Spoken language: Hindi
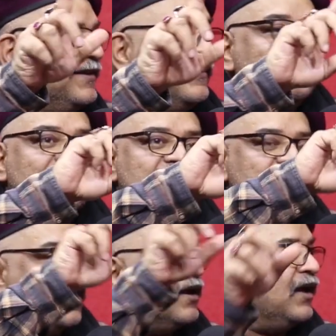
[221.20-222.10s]
है ना
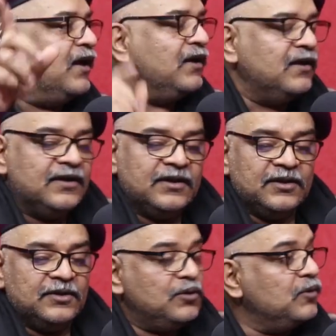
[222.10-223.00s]
जा रहा है
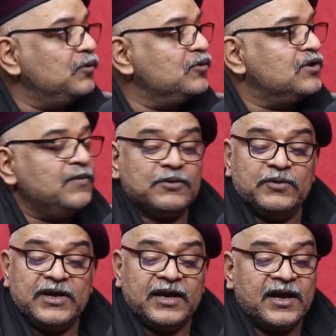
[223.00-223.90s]
तो उस समय
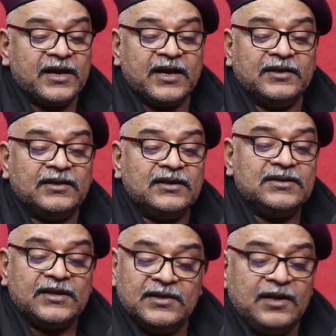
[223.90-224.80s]
कोई अगर आगे कहता था
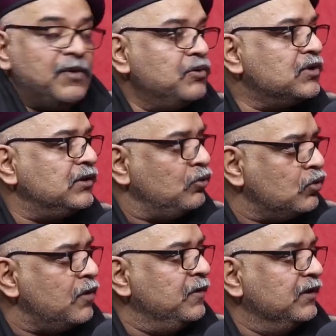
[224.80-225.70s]
जरा देना माउस कहता
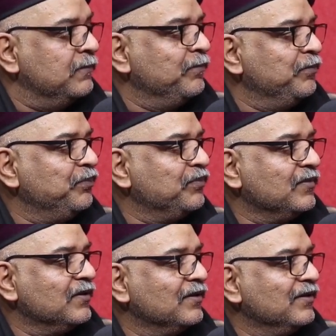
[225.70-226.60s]
रुको अभी
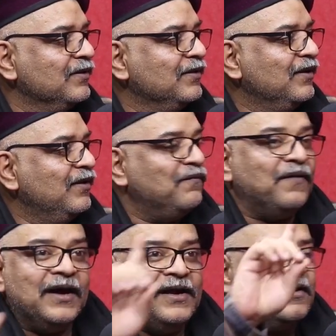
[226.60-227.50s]

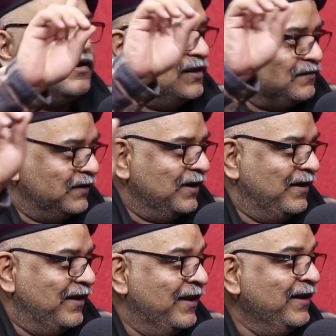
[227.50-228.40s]
फाइल ट्रांसफर कर
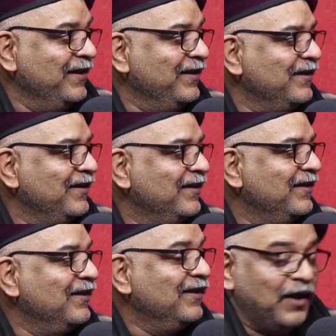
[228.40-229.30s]
रहे हैं
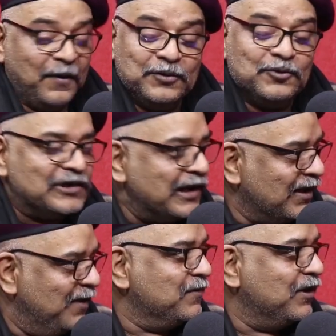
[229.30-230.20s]
अभी दूसरा
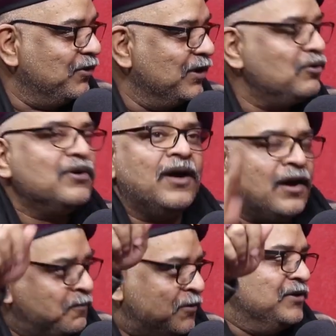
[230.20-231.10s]
काम करोगे तो
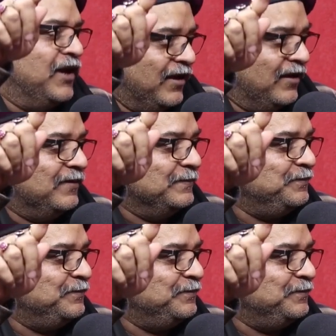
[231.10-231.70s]
करप्ट हो जाएगा